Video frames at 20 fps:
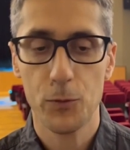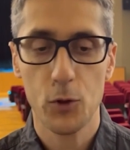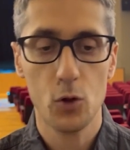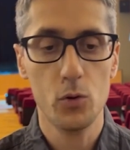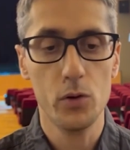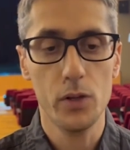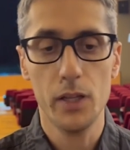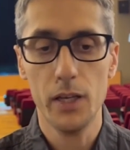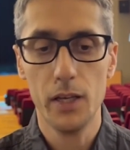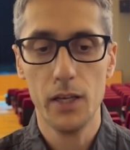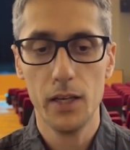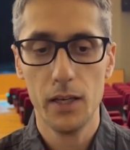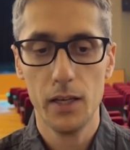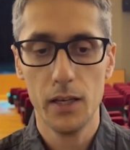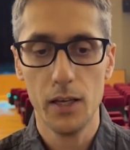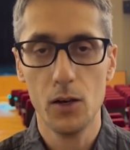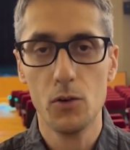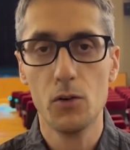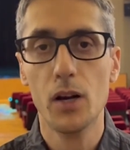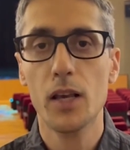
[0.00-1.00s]
Quindi
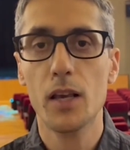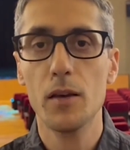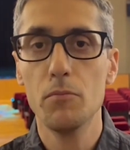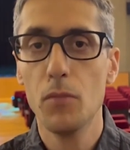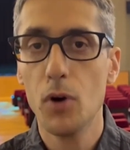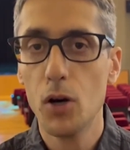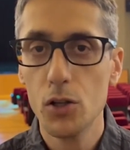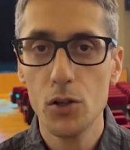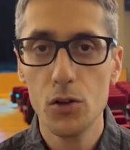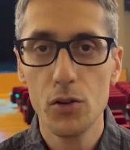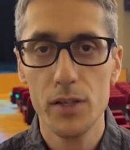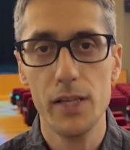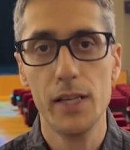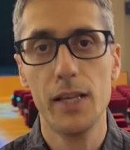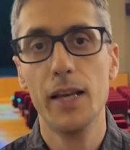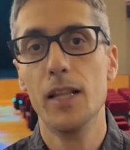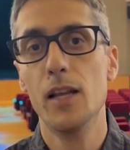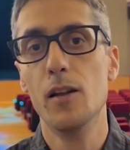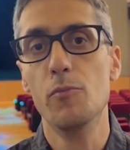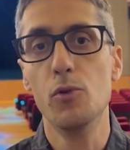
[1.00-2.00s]
in qualche modo si
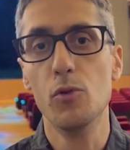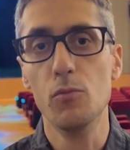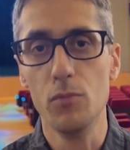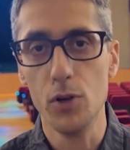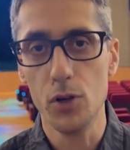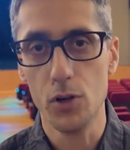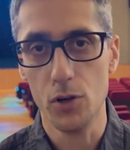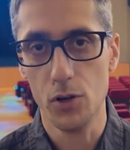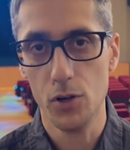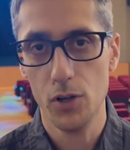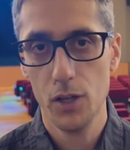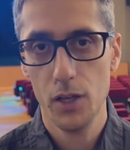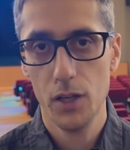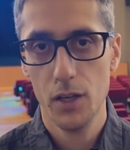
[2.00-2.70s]
chiede al pubblico